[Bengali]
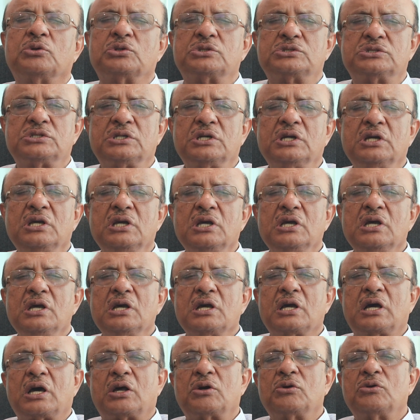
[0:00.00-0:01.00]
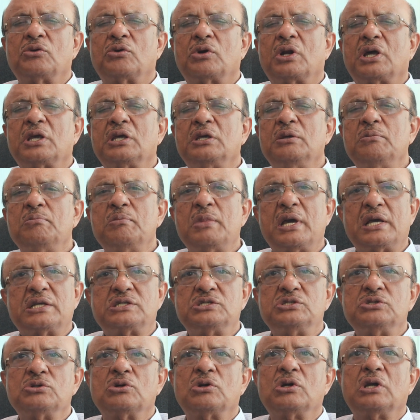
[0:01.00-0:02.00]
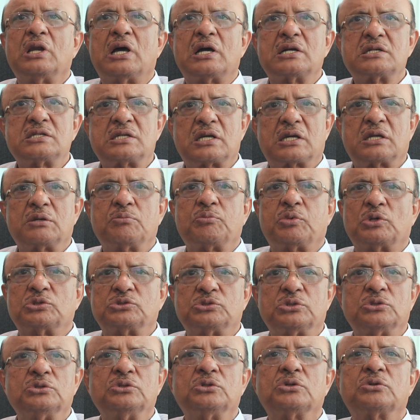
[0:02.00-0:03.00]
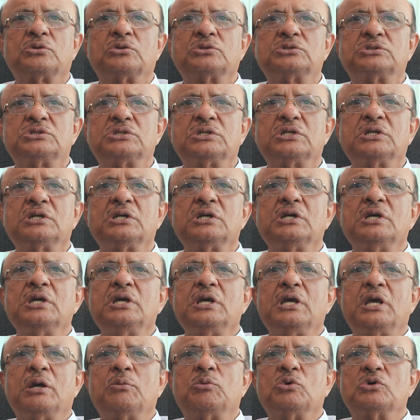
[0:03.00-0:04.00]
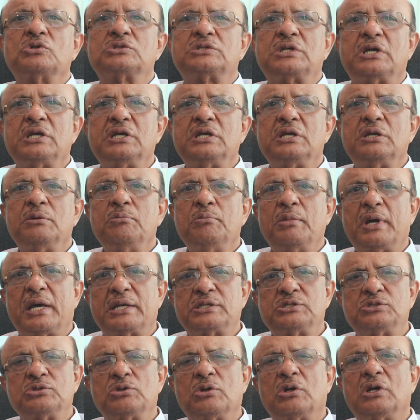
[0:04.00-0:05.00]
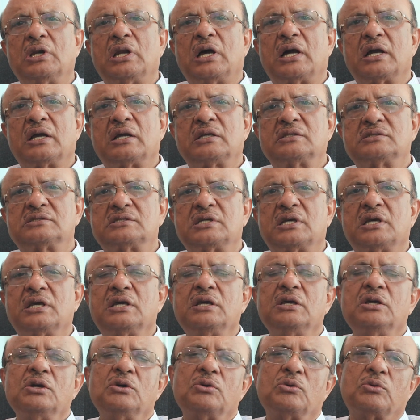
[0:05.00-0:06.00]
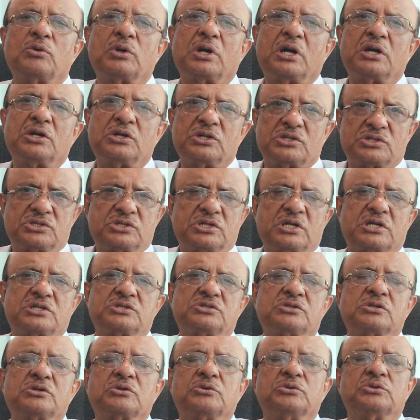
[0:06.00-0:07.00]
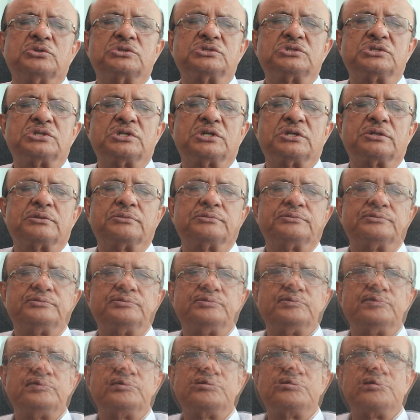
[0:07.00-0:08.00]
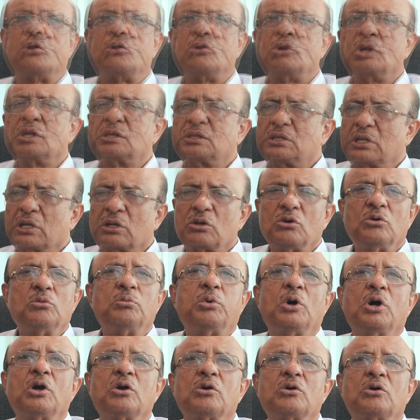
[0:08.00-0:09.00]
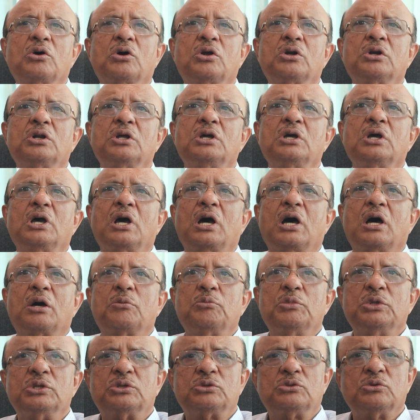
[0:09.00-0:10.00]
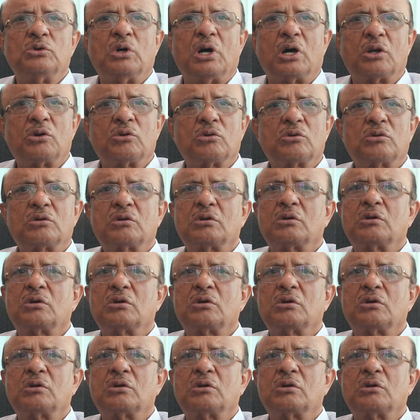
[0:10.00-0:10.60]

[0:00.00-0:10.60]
ধরছে কারণ ওরা ইম্যাচিওর লাংটাকে পছন্দ করছে এবং সেই ইম্যাচিওর লাংসে ওরা ডিস্ট্রাকশন করছে করোনার থেকেও ভয়ঙ্কর আর মৃত্যু হারও